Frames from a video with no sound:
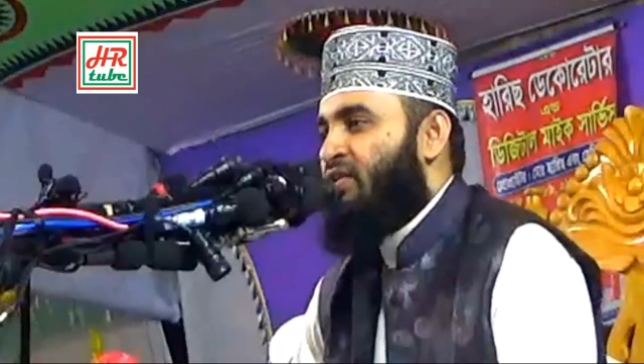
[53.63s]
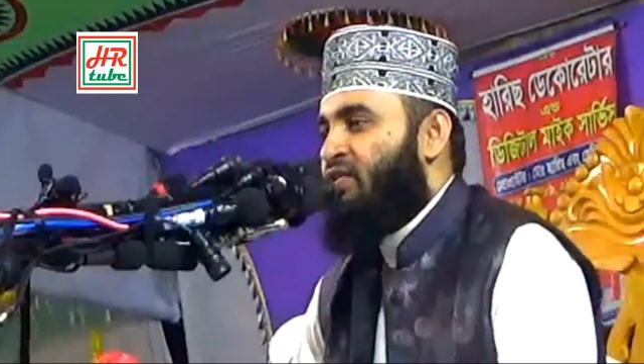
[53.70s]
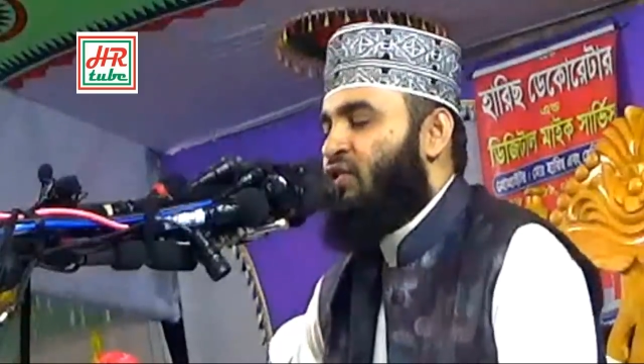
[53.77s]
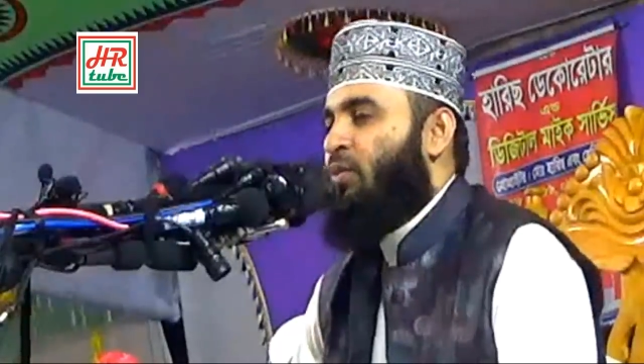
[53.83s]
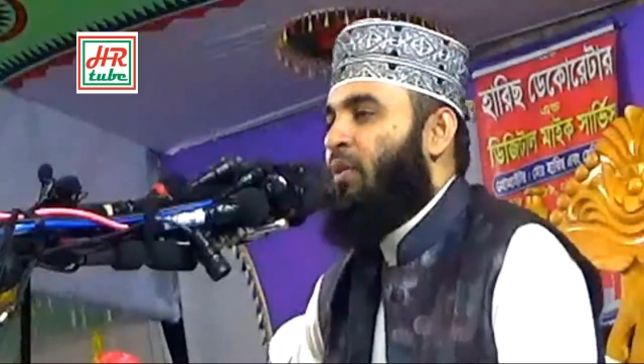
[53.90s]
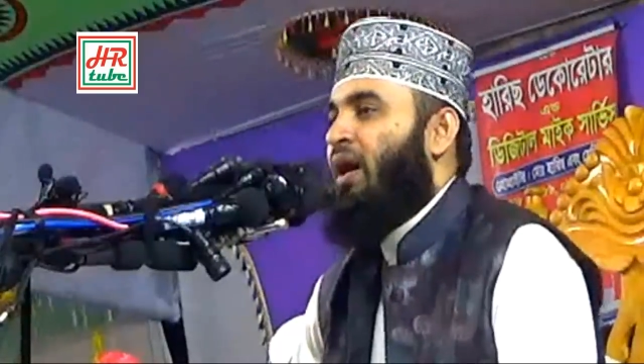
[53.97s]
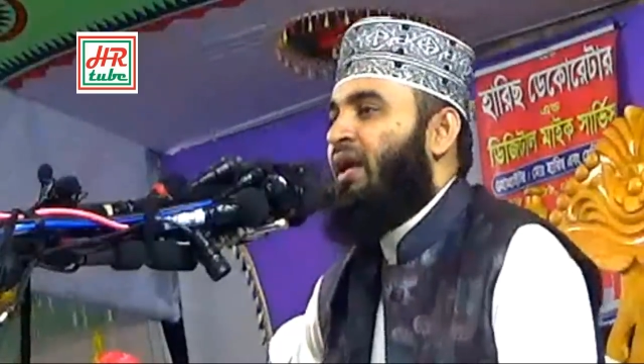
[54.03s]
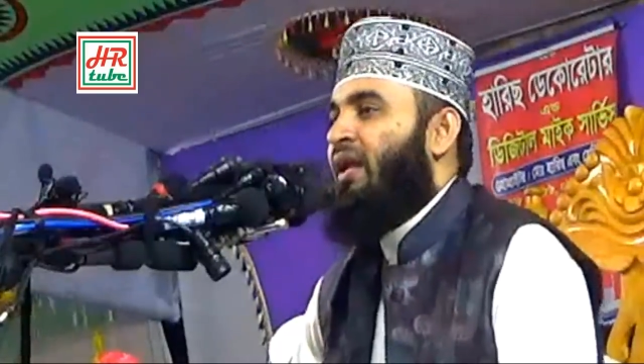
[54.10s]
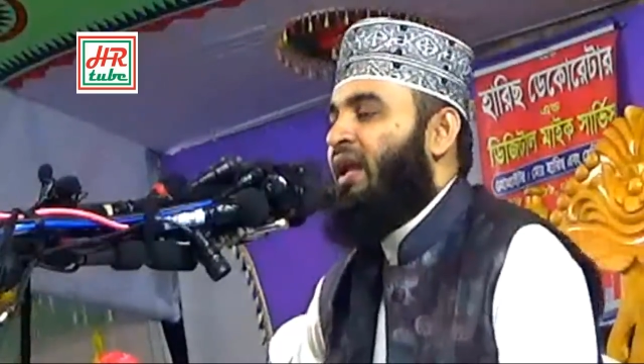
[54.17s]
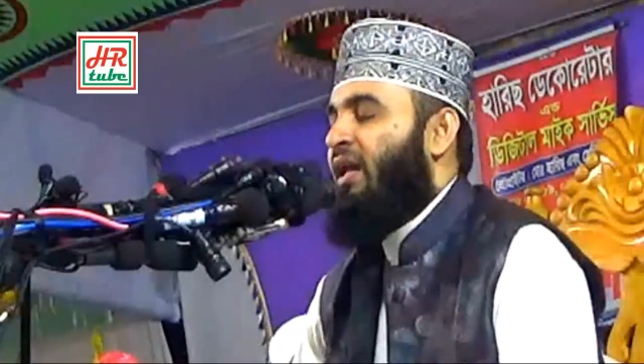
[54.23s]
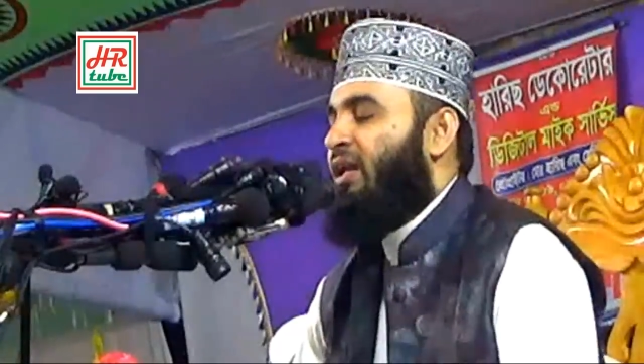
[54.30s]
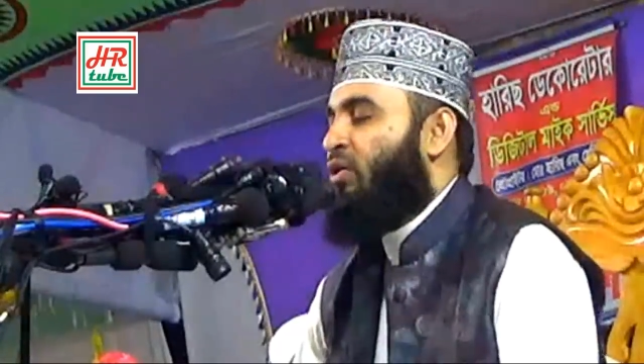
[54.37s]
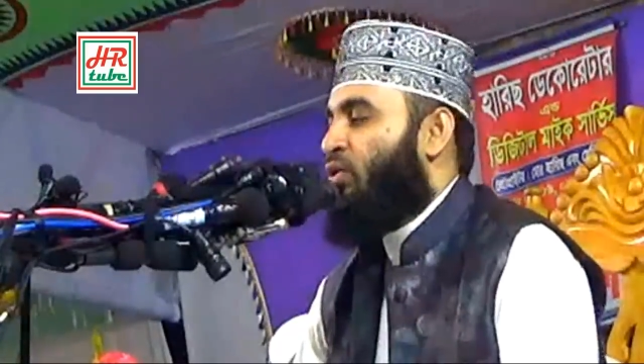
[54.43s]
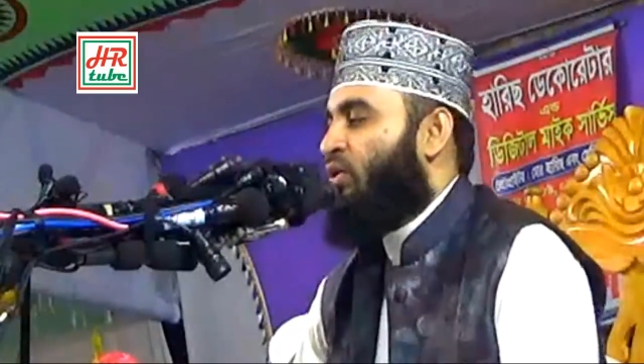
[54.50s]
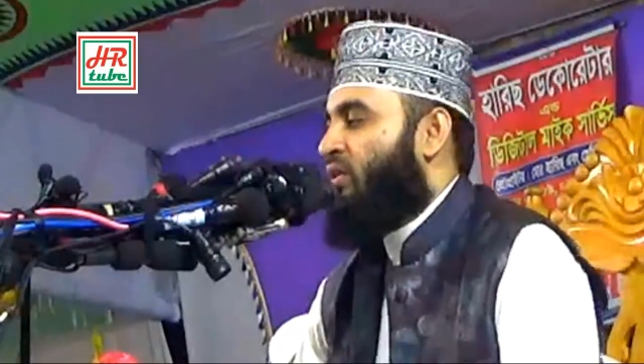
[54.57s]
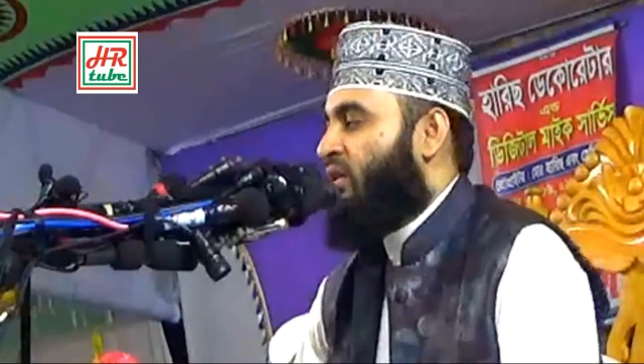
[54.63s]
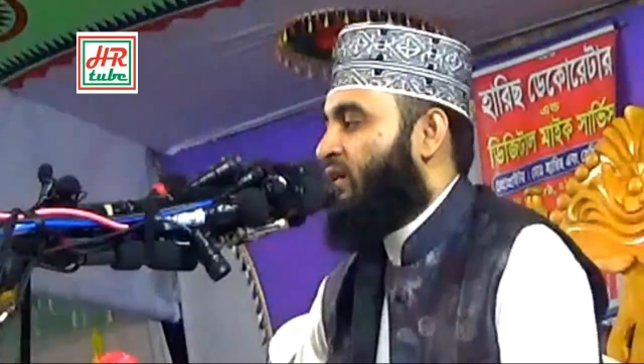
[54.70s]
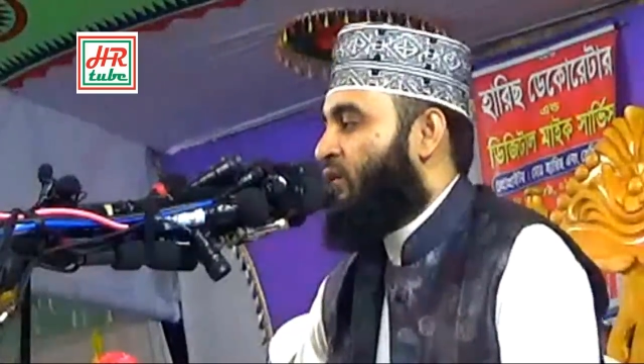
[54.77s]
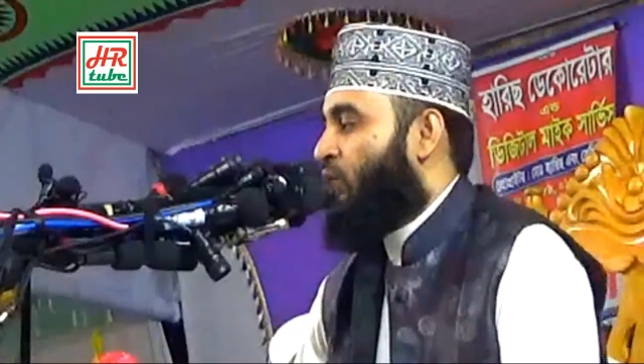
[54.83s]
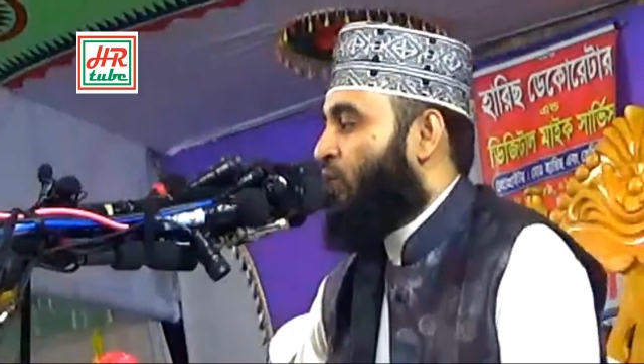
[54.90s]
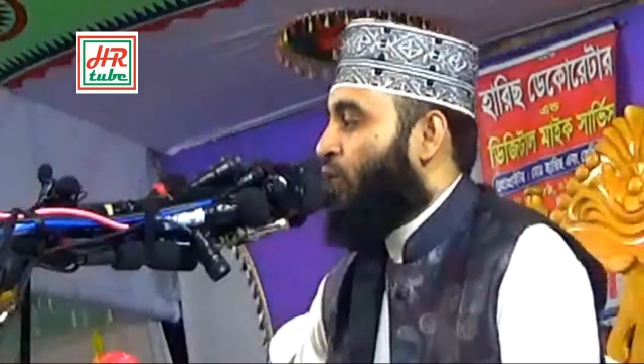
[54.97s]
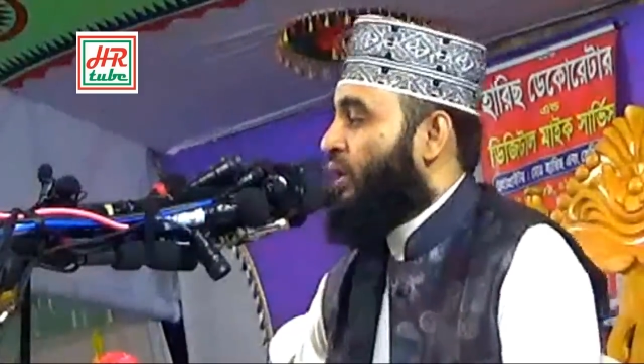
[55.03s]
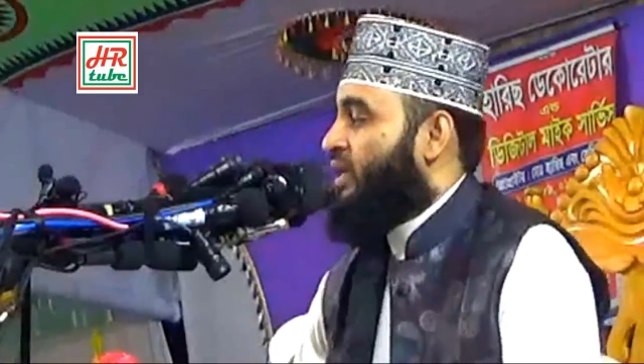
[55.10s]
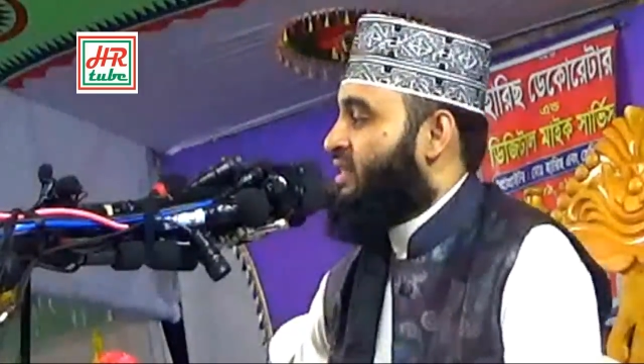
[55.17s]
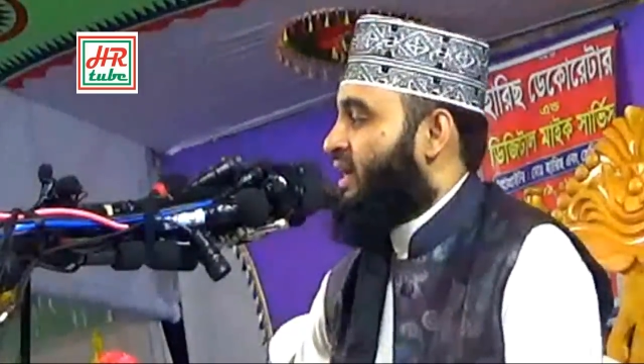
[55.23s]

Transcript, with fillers: সবাই খেয়াল করে দেখলো ওই